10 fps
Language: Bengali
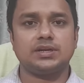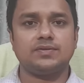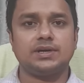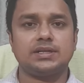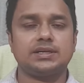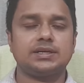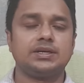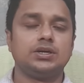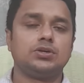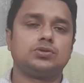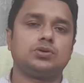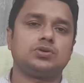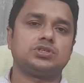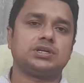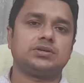ফাঁকা থাকে
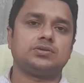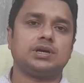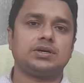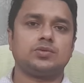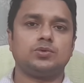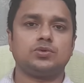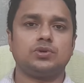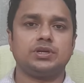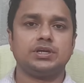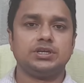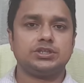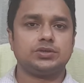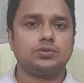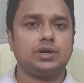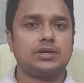তখন সাধারণত আক্রমণ করে
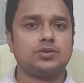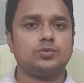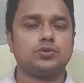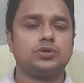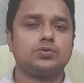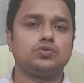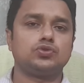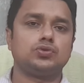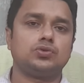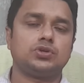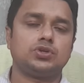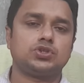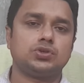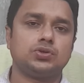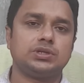সেগুলো আক্রমণ করে কোষগুলোকে
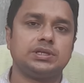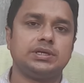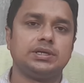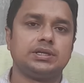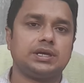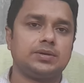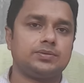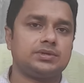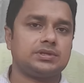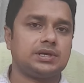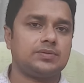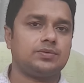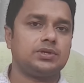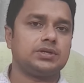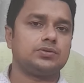নষ্ট করে দেয় তার তার
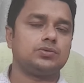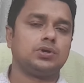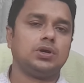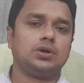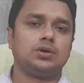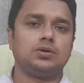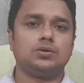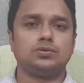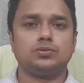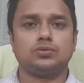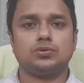ফলে কিন্তু দুধ